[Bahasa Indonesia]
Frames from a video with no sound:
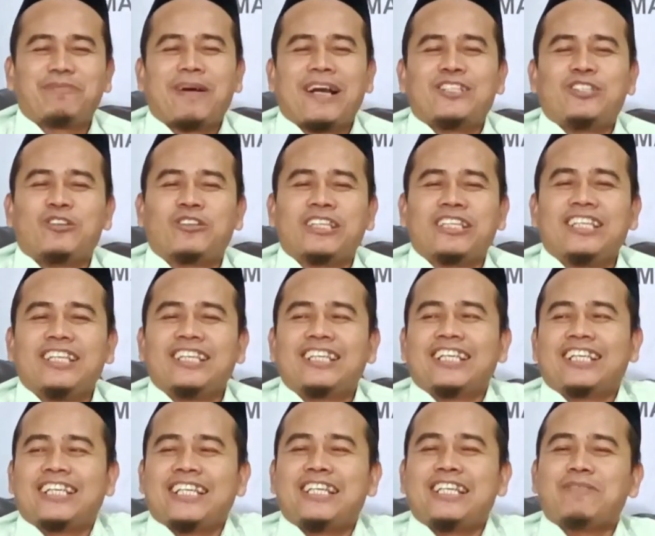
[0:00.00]
Ciri Pak Joki,
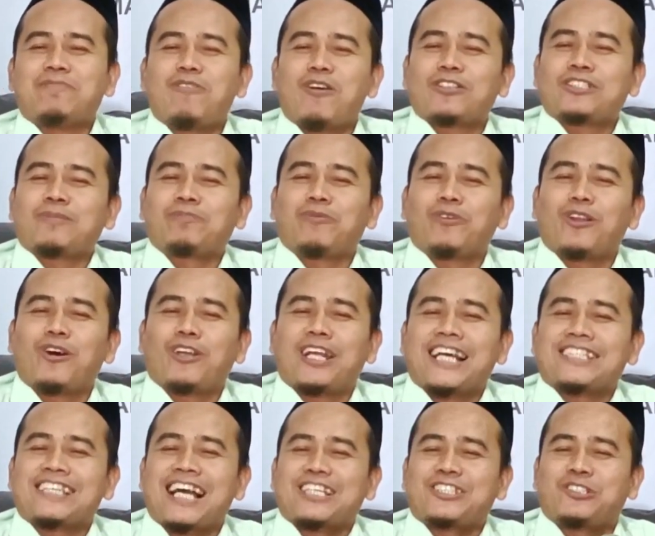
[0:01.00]
ki gedep wong 10
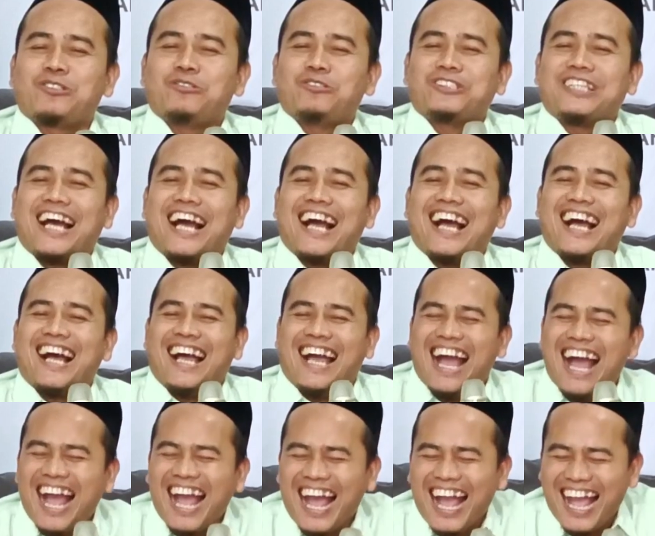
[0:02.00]
rak sak juta.
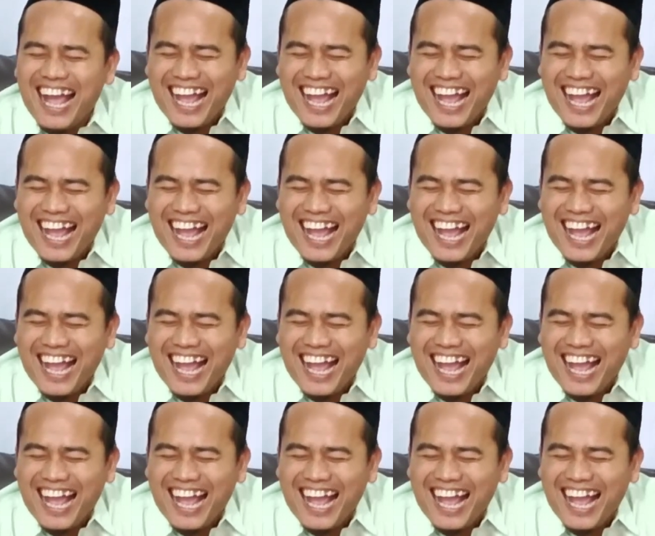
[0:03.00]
